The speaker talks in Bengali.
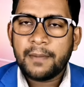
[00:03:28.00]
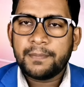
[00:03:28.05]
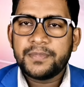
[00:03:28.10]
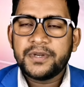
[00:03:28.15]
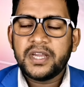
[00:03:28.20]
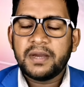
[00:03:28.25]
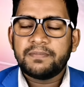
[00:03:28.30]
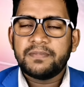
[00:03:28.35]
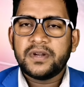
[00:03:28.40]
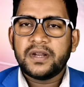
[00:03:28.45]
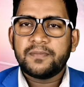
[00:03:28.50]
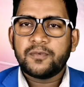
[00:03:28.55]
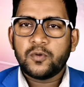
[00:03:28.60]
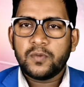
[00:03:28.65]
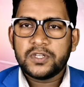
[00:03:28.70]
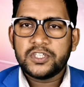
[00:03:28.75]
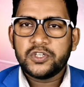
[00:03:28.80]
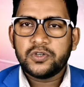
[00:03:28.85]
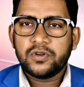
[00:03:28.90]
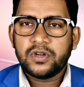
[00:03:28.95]
আপনি আপনার
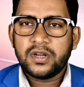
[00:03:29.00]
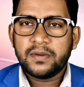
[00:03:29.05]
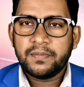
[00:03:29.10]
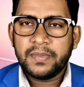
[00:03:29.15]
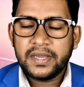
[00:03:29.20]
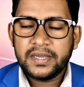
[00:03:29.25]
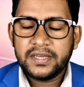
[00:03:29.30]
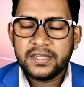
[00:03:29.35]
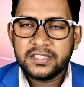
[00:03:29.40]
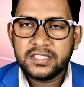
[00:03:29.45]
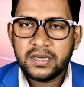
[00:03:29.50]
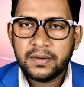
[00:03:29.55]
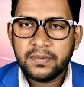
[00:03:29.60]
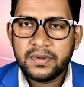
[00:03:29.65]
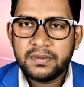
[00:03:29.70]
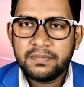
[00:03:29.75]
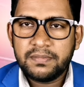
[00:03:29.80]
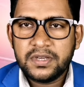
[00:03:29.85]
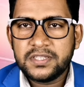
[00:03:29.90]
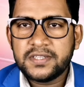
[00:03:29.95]
প্রবাসী কল্যাণ ব্যাংকে
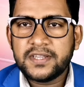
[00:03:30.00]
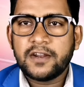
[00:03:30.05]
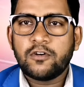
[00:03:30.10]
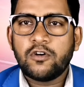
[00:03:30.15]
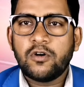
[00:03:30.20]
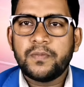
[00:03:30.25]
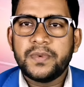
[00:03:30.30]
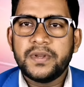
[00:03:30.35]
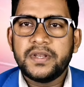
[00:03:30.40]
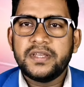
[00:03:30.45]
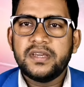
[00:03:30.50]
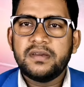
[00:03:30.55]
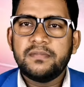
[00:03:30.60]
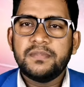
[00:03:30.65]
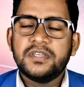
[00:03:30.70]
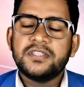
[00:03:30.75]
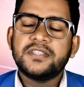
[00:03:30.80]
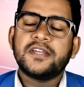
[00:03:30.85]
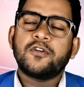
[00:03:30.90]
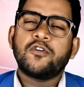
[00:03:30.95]
যাবেন ভিসার কপি নিয়ে
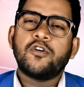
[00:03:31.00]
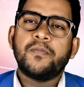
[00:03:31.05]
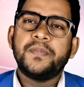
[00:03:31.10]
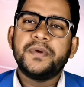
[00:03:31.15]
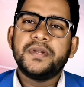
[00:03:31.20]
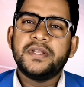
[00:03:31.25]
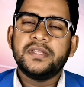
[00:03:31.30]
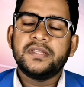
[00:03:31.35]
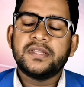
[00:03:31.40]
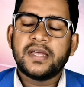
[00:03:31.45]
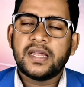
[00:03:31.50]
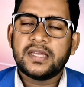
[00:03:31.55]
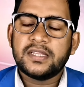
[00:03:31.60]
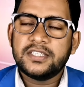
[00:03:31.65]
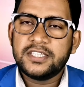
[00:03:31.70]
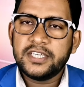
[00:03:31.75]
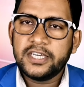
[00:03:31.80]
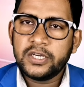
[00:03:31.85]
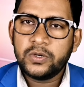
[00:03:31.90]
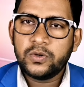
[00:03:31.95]
ভিসার কপিটি তারা
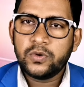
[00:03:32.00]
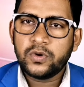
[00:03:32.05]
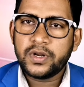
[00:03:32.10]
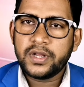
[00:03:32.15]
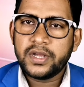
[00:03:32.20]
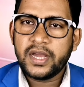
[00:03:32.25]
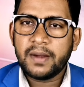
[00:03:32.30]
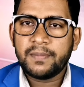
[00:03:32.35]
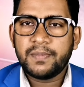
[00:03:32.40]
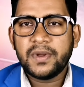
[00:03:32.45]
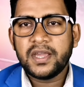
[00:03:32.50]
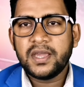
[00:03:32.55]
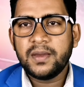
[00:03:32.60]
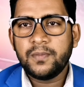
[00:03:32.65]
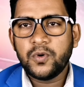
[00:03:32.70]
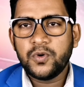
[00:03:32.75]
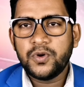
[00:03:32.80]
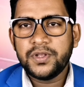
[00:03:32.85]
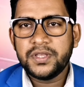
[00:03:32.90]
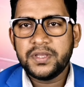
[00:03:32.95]
চেক করে আপনাকে
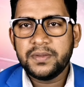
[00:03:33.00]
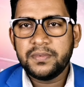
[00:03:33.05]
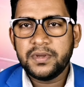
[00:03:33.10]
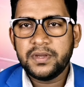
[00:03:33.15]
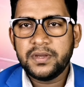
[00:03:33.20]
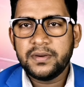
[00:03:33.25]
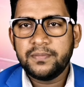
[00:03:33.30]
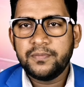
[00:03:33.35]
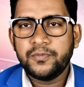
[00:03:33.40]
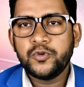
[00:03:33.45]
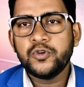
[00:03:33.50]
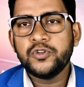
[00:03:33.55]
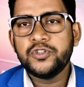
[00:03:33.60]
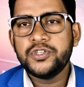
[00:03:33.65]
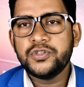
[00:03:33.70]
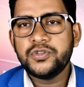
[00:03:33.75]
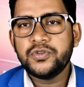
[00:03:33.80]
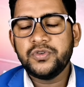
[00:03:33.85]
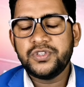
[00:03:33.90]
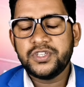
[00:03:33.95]
বলে দেবে
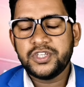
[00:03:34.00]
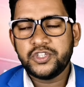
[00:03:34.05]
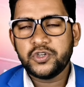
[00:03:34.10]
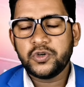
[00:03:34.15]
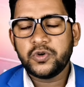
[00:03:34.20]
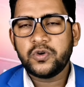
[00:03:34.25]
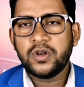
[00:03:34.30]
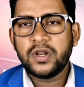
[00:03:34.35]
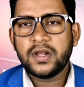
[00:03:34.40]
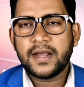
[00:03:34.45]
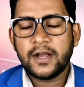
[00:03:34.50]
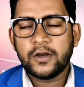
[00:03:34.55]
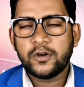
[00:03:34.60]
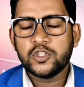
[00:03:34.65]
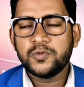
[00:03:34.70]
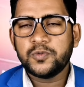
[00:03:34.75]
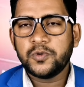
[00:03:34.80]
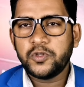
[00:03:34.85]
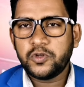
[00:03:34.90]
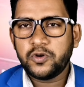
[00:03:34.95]
প্রয়োজনীয় যে সকল
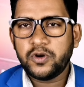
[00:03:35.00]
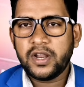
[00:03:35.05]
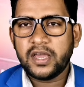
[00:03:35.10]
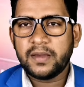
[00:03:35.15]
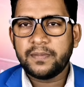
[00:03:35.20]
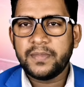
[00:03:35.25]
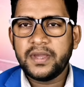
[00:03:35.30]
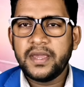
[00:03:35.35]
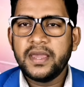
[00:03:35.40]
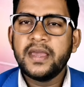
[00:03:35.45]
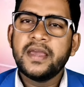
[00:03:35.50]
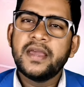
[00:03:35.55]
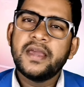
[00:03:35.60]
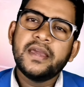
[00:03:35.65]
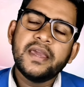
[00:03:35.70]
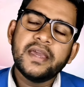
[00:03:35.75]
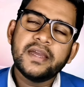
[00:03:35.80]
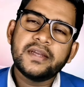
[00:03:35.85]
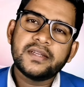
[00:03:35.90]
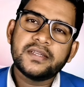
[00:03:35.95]
কাগজপত্র লাগবে
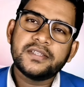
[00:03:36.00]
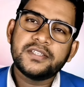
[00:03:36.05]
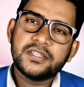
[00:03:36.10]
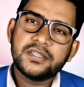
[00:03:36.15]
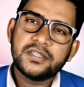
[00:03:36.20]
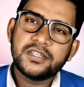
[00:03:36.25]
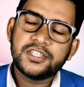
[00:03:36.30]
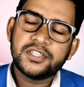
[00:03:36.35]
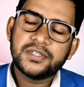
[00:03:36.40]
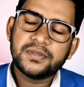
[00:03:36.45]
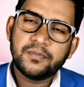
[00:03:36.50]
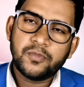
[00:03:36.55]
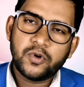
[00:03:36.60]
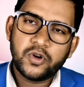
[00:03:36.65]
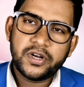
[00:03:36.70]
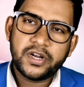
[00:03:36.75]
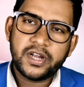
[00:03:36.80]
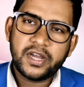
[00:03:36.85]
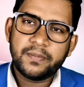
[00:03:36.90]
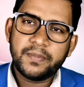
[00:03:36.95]
একটা জিনিস
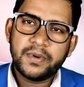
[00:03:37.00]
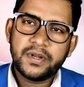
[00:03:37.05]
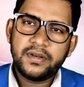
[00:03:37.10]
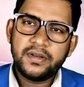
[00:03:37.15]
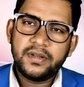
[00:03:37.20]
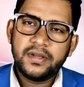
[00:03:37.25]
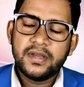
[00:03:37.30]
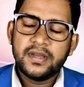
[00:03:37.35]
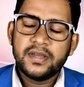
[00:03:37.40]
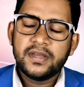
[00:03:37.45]
মনে রাখবেন